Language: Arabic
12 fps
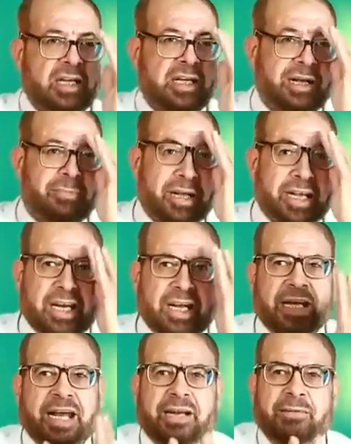لما نيجي
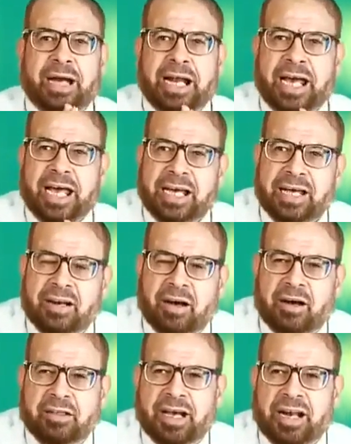نتكلم على حاجه
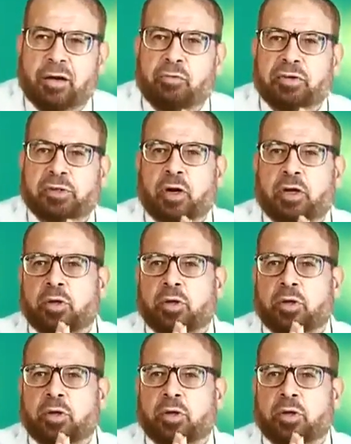لقد كان لكم في